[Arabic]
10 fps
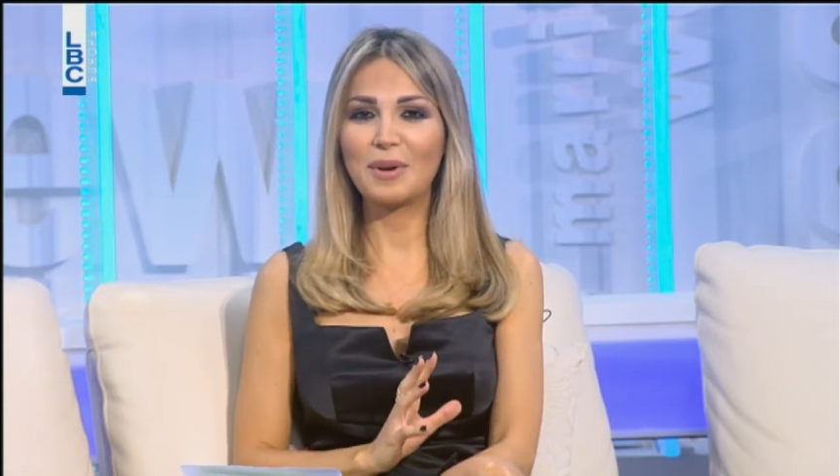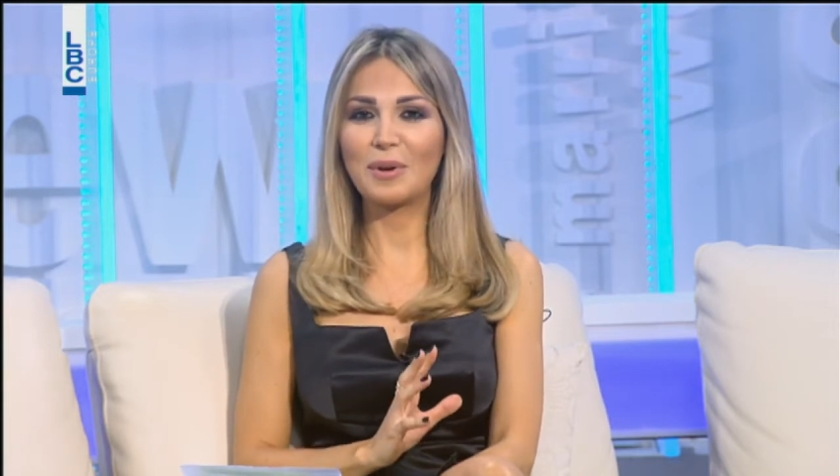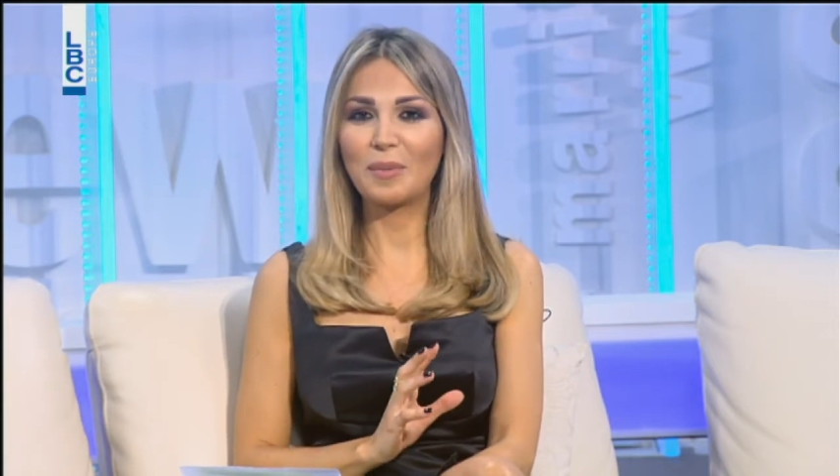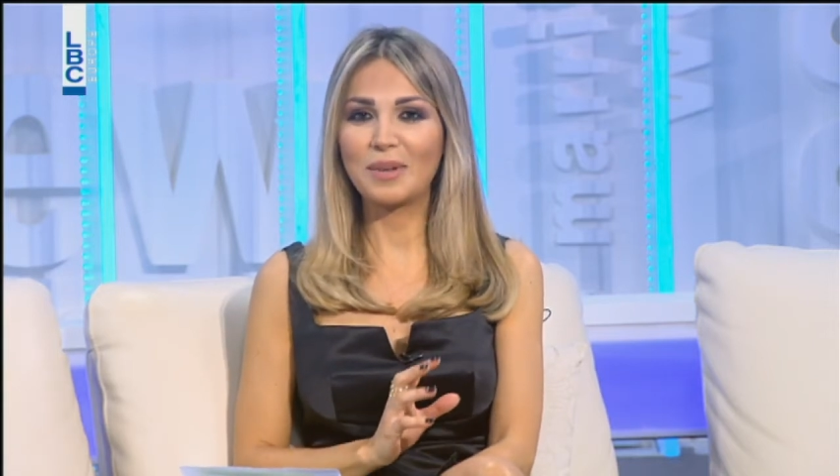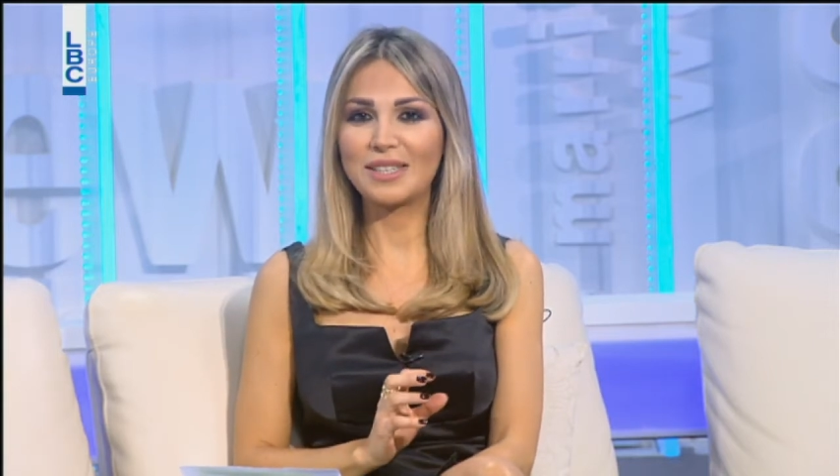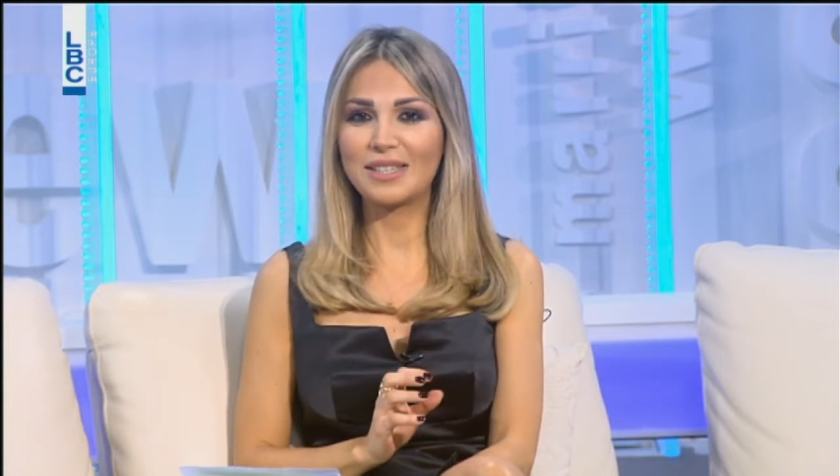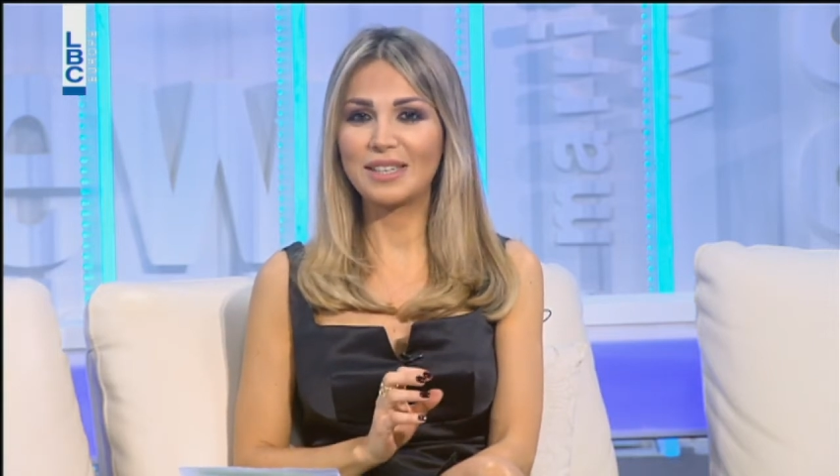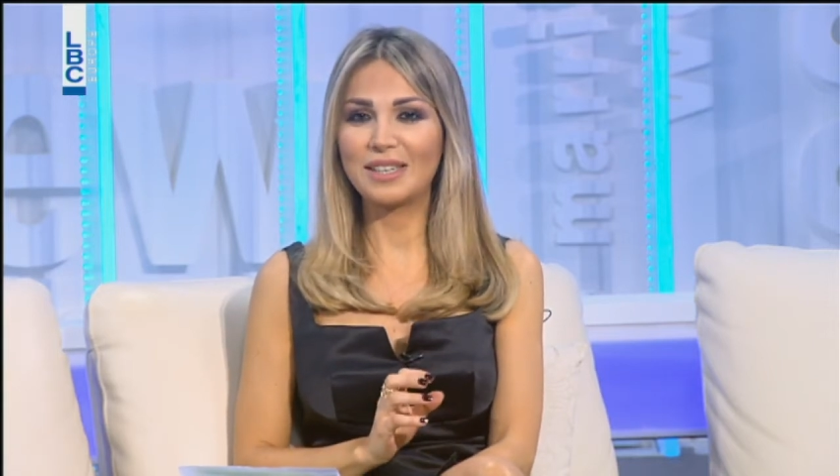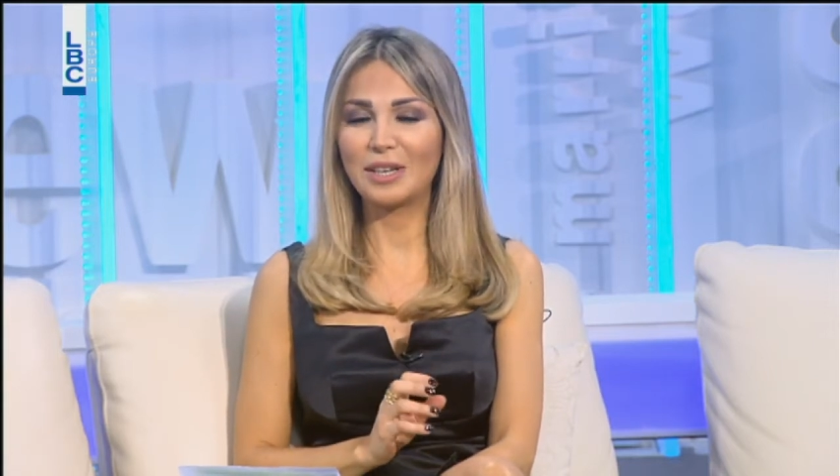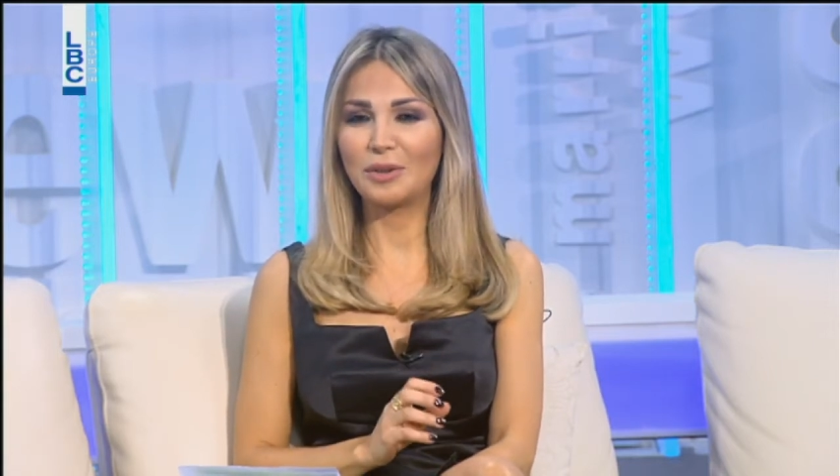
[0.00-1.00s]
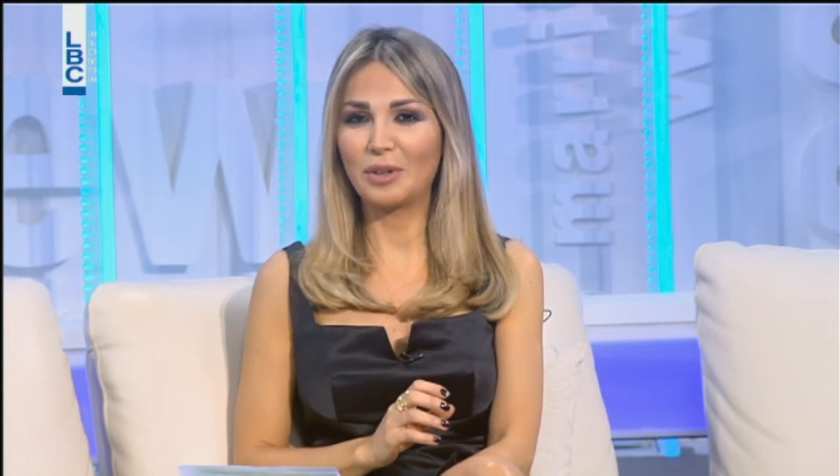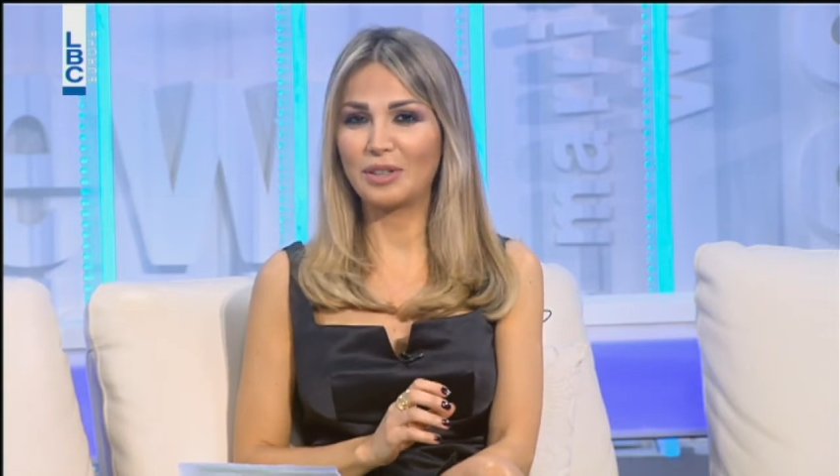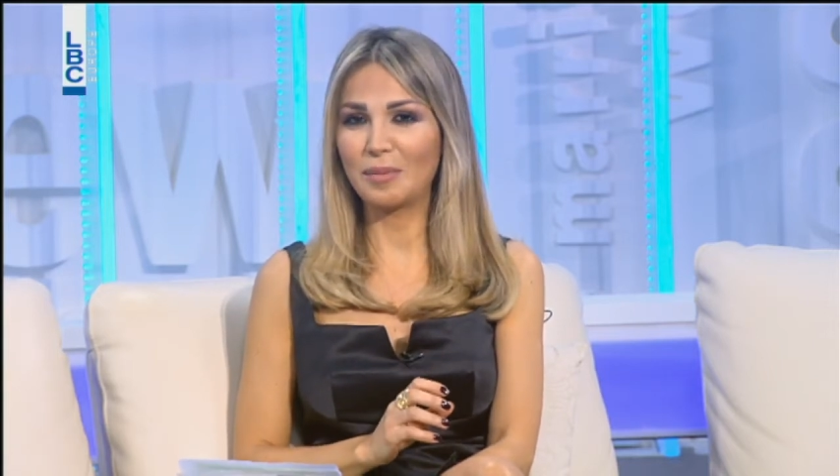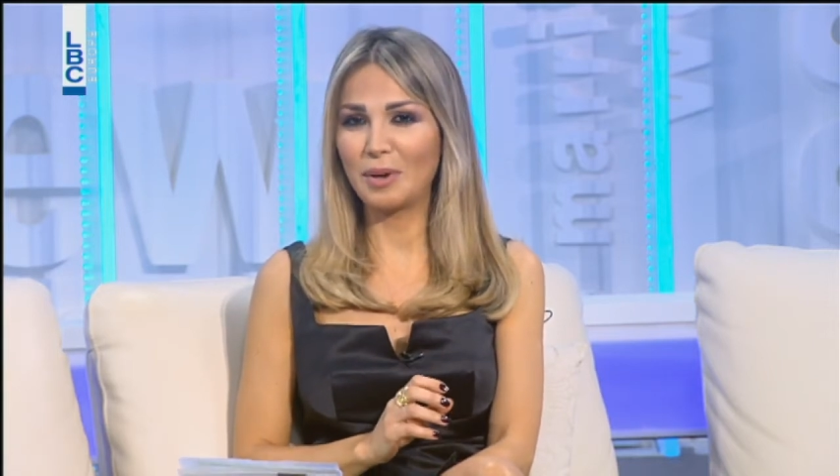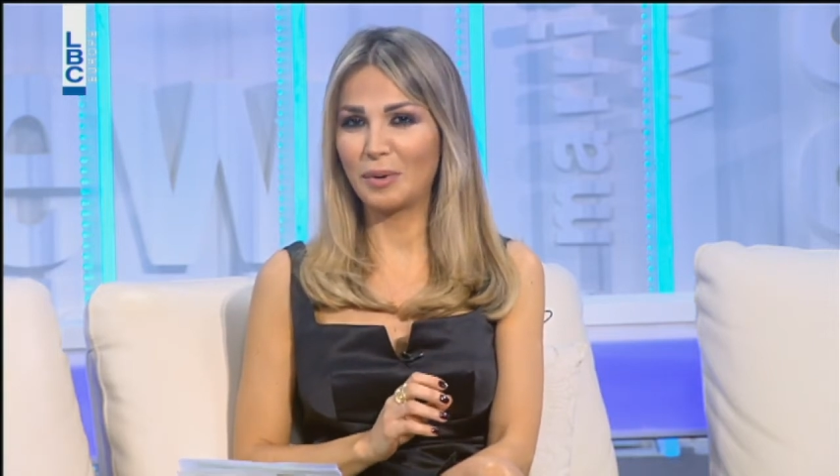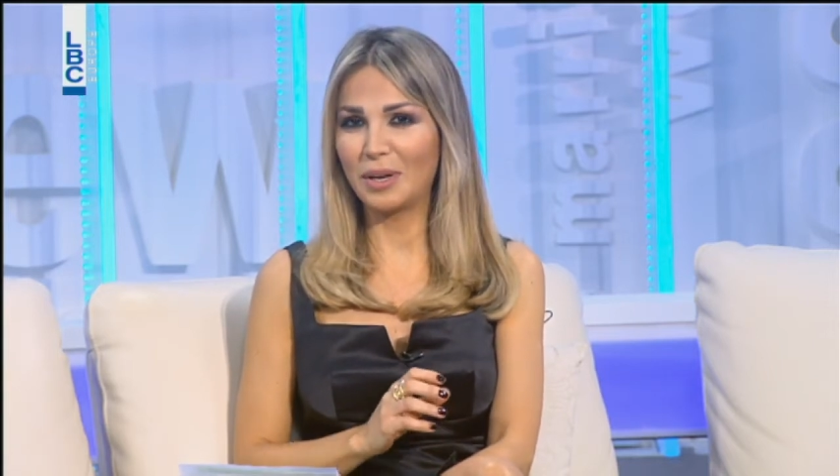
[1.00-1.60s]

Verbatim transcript: رومانسية يعتبروا